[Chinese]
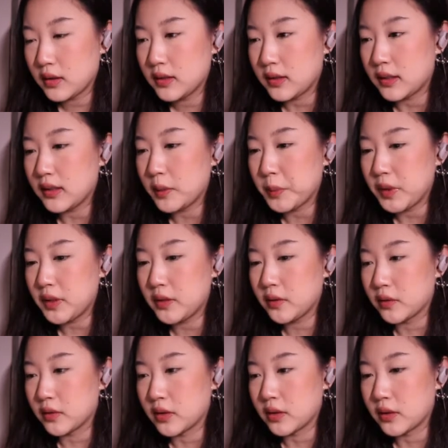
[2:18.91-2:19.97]
咱家没洗
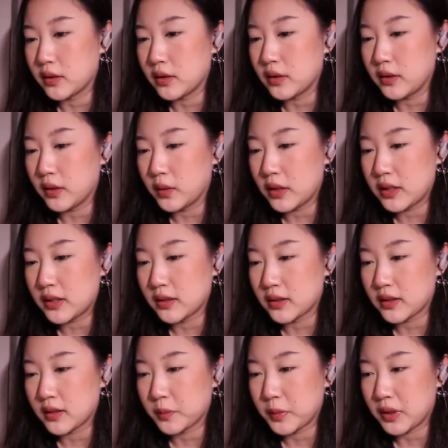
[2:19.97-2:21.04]
手池，你快省
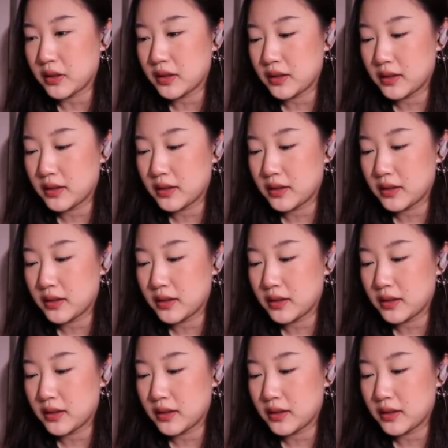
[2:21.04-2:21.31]
省吧。